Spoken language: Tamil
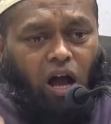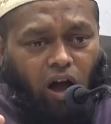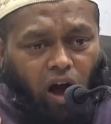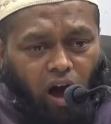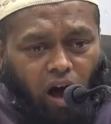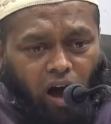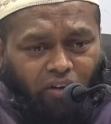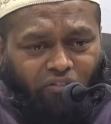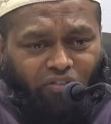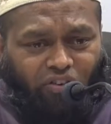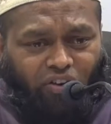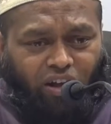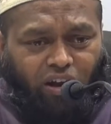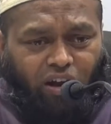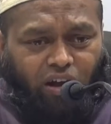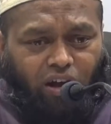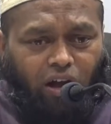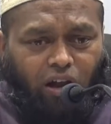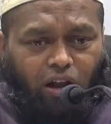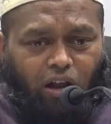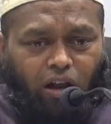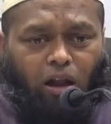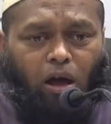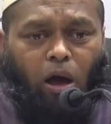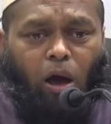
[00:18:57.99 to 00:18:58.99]

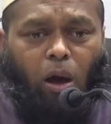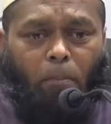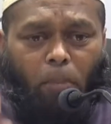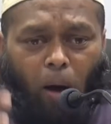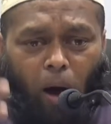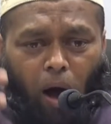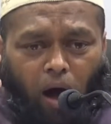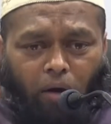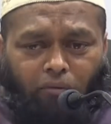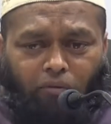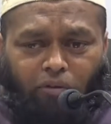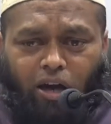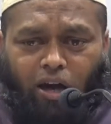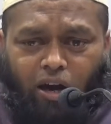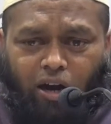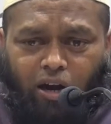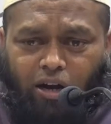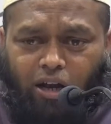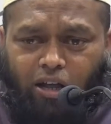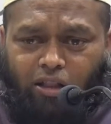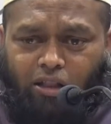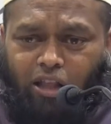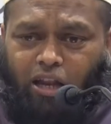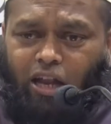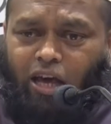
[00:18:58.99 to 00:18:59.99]
காவிர்கள்
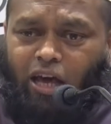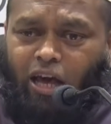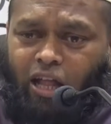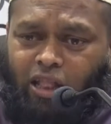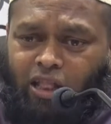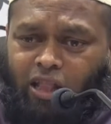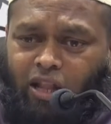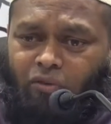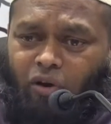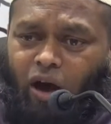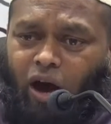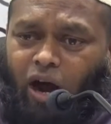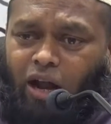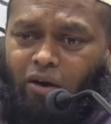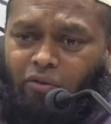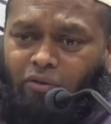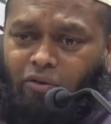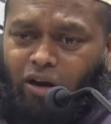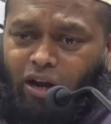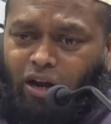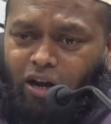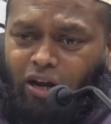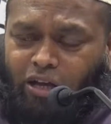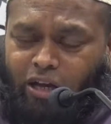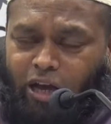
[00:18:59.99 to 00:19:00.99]
பாவிகளிடத்திலே அந்த
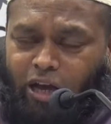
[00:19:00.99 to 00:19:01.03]
மாணவர்கள்